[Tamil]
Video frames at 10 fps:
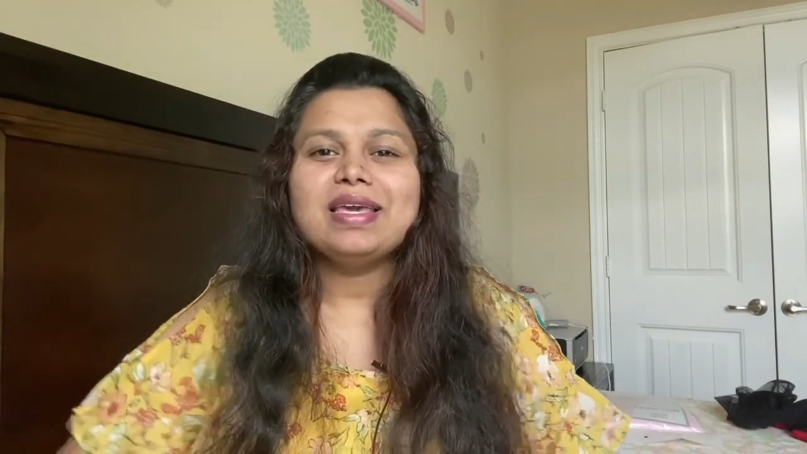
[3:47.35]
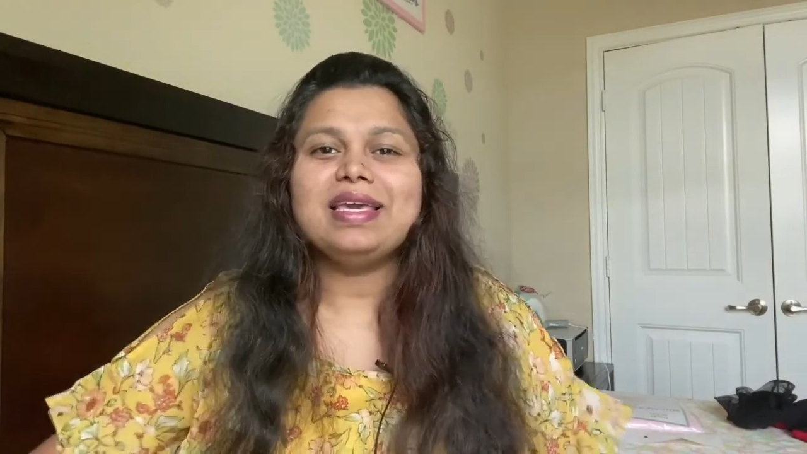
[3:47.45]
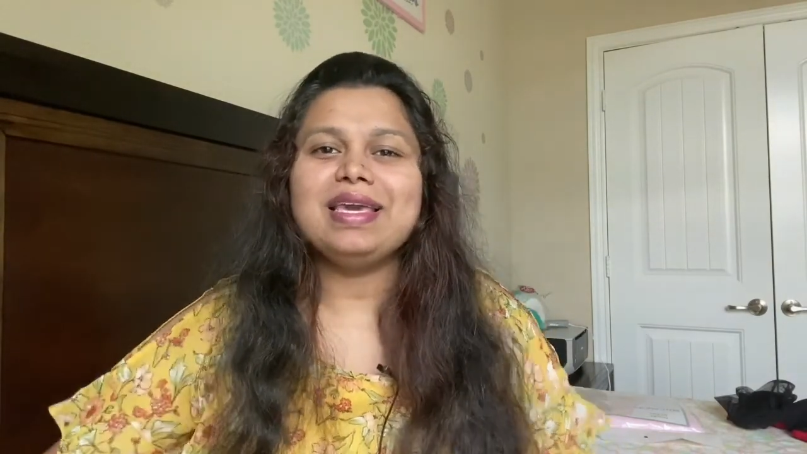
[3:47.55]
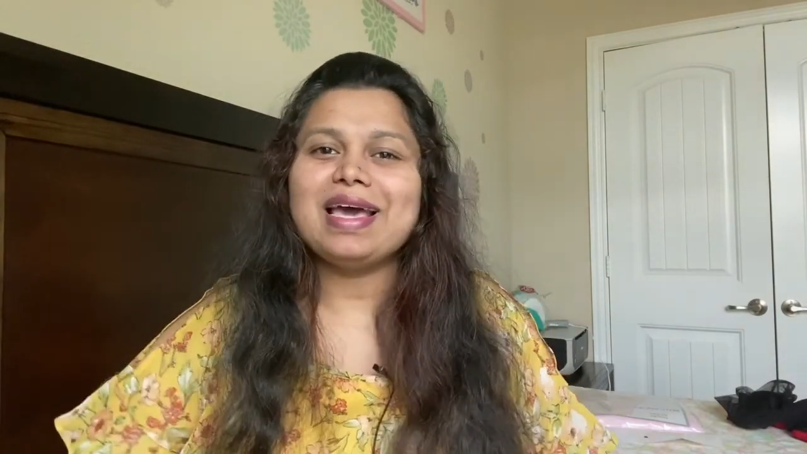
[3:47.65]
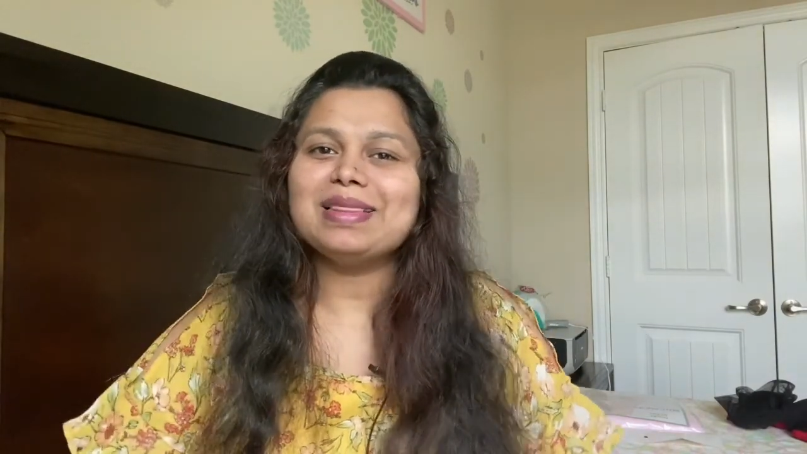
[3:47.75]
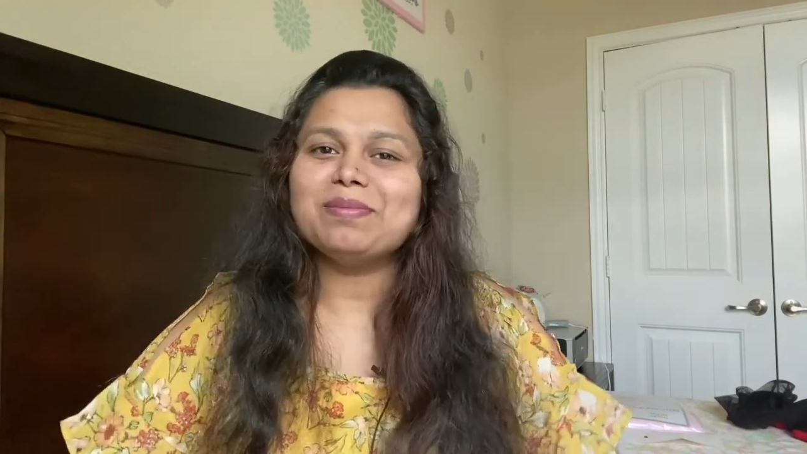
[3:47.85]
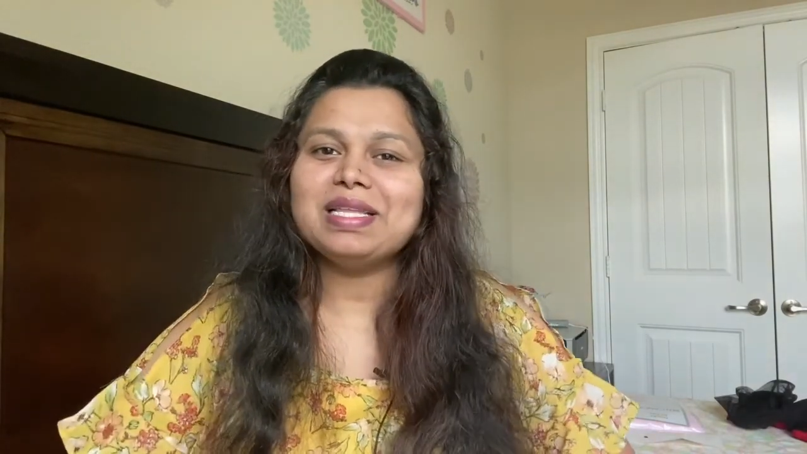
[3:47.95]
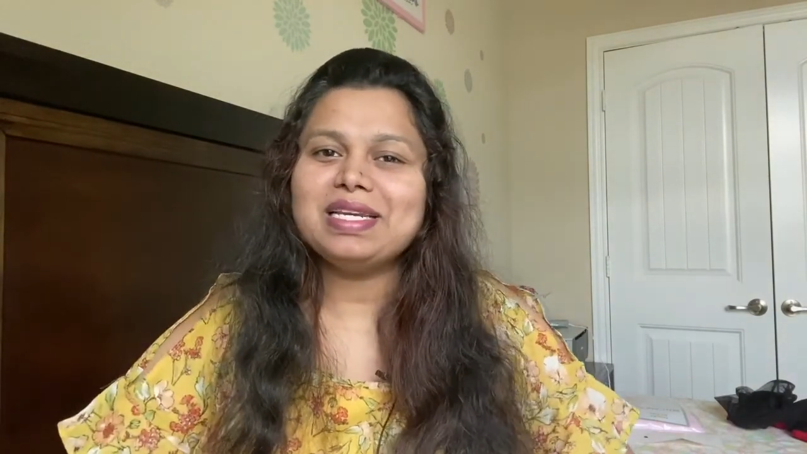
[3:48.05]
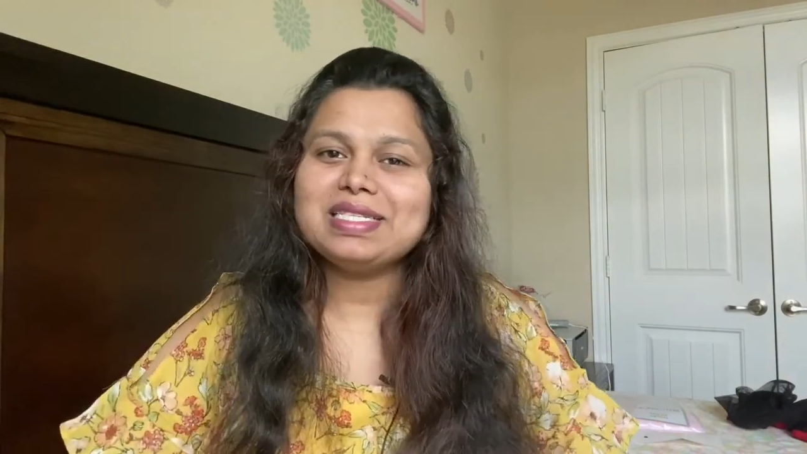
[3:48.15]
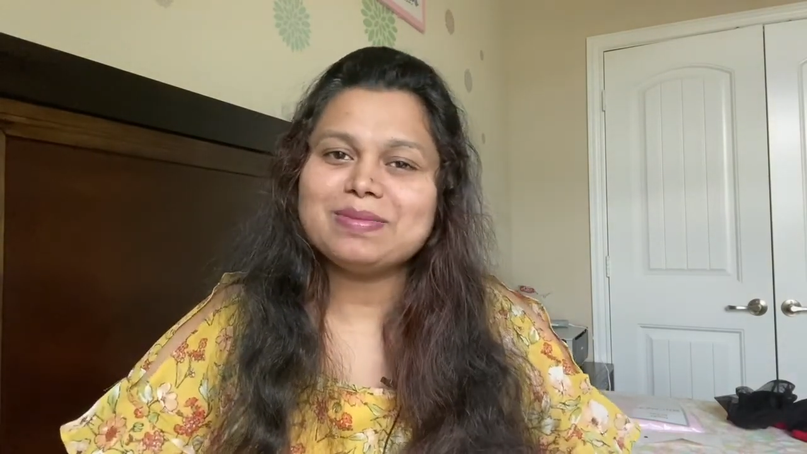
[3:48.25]
இங்கே அந்த
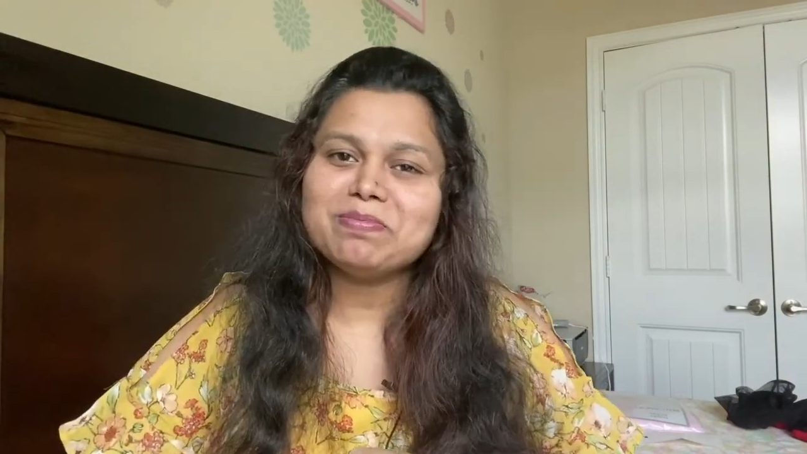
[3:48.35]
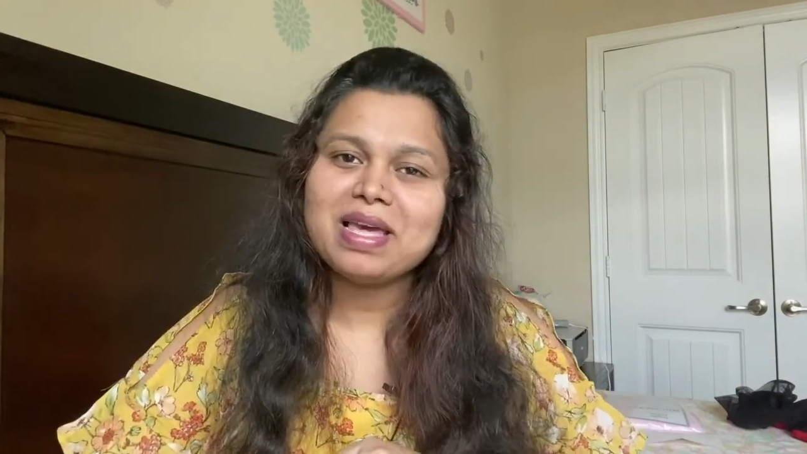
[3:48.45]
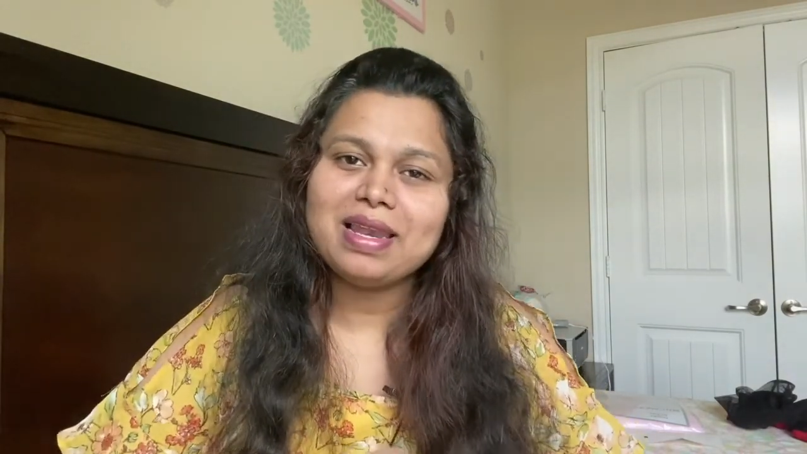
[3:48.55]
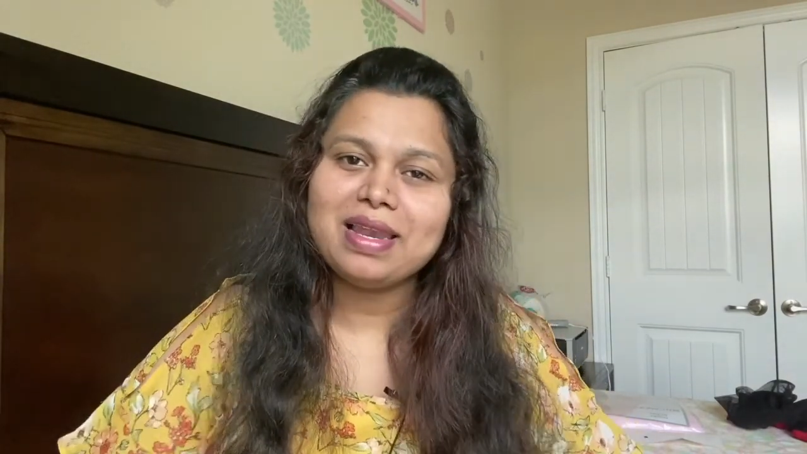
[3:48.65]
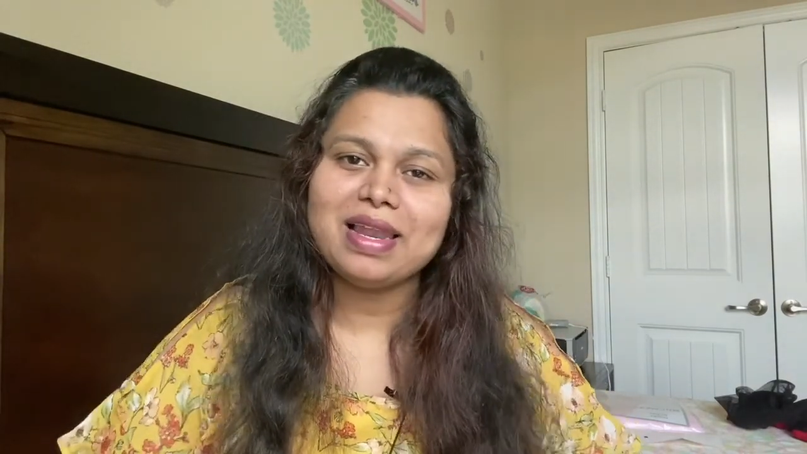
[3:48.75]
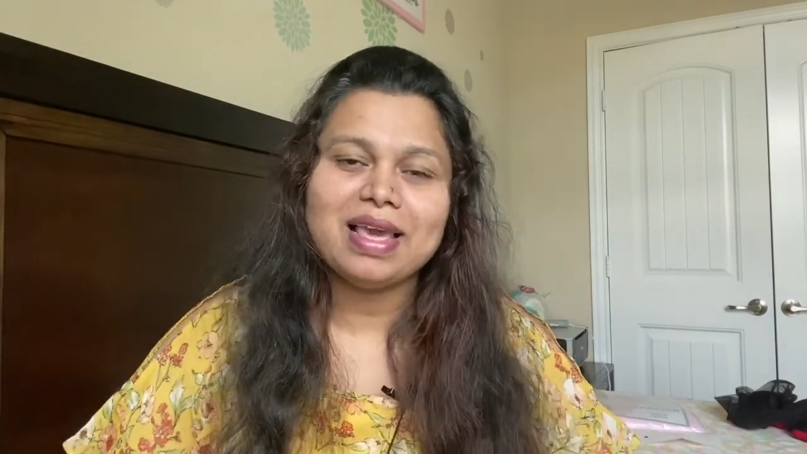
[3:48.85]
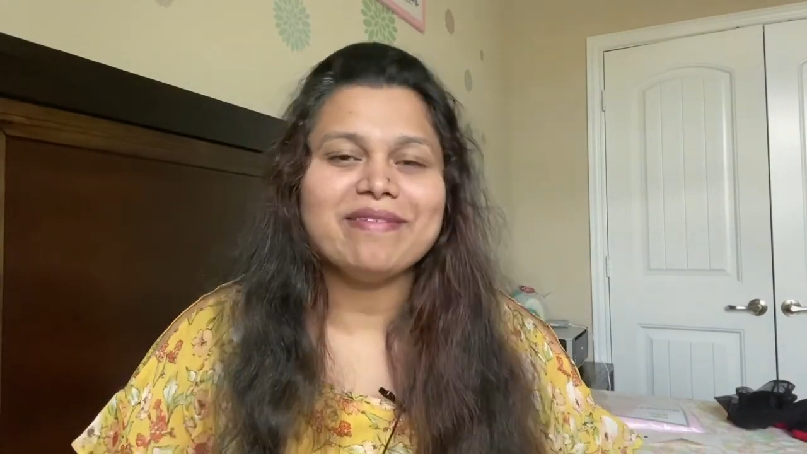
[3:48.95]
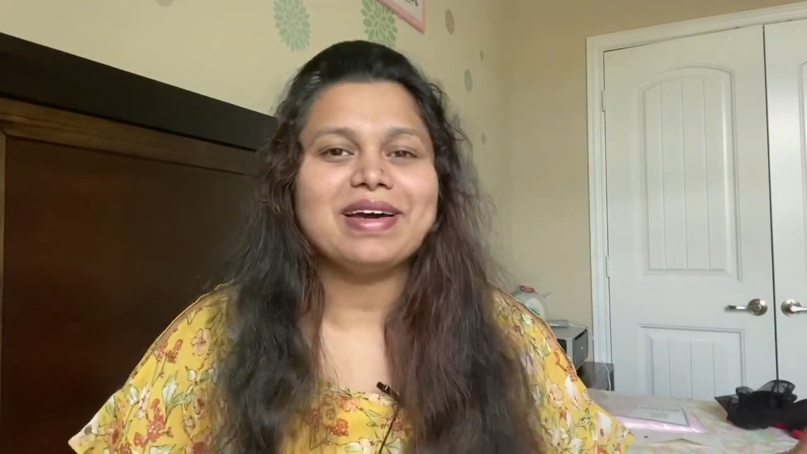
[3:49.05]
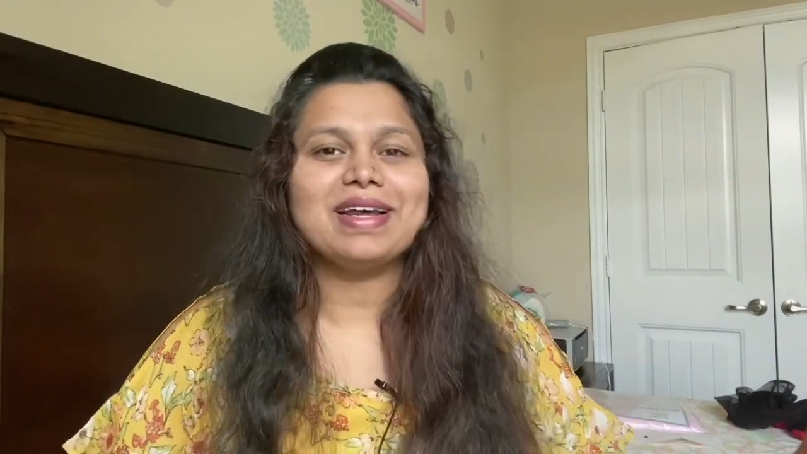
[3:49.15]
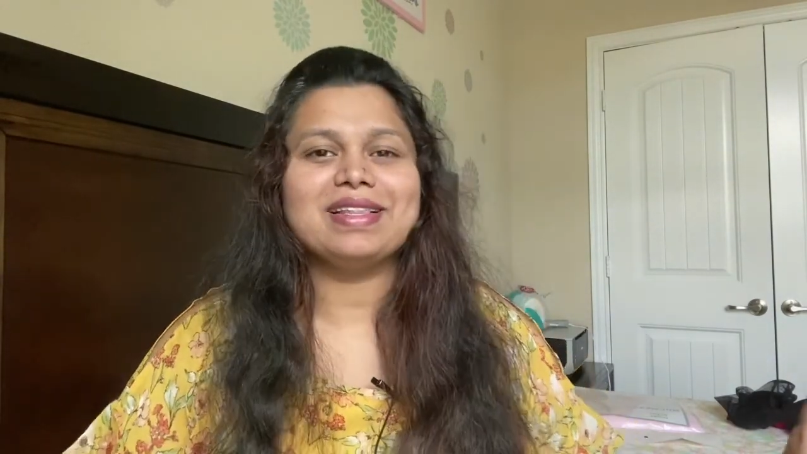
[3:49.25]
மாதிரி ஸ்மெல்லே
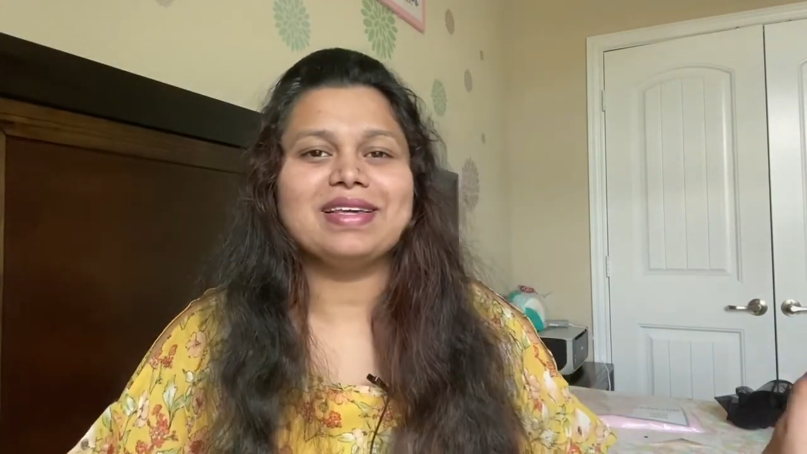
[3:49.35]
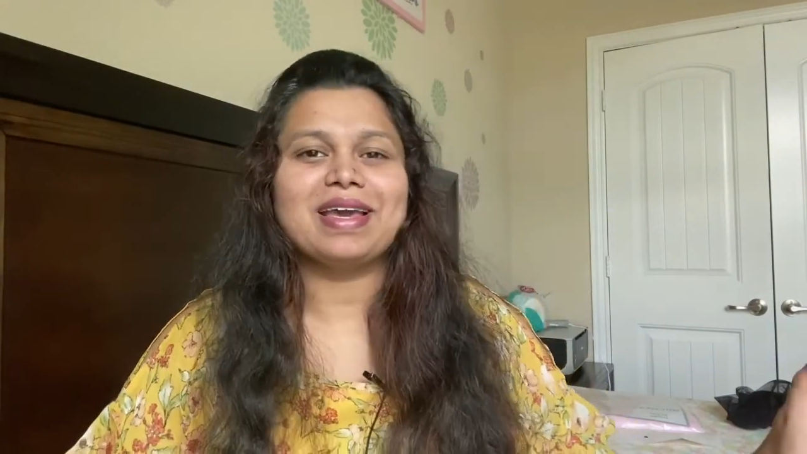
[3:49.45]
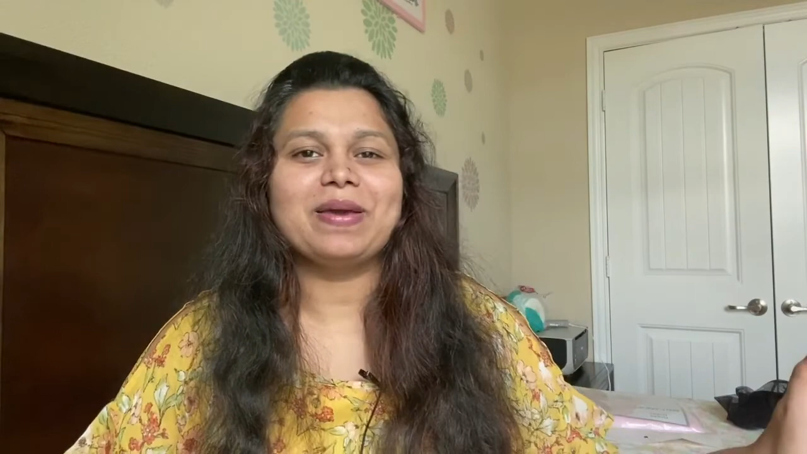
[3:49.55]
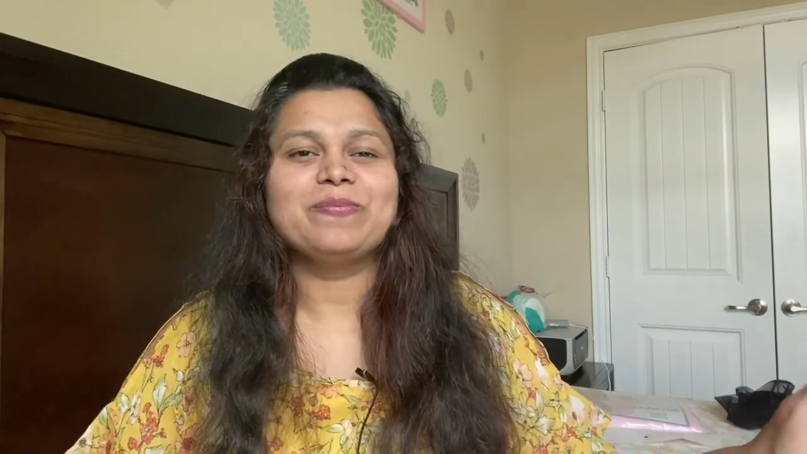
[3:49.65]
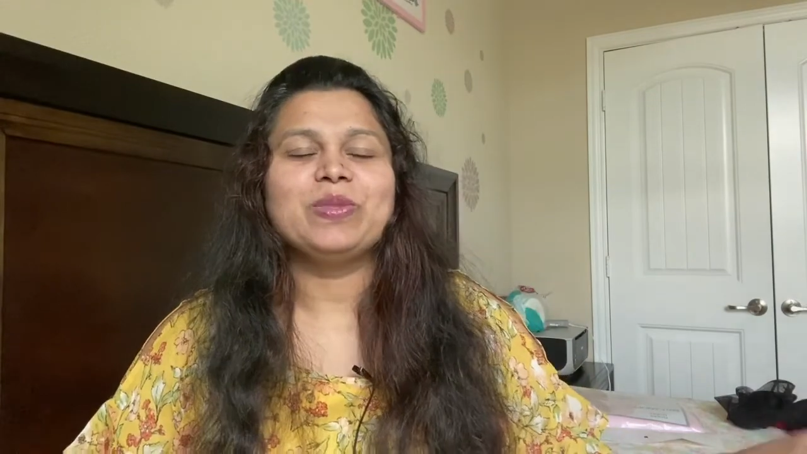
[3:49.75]
வராதுங்க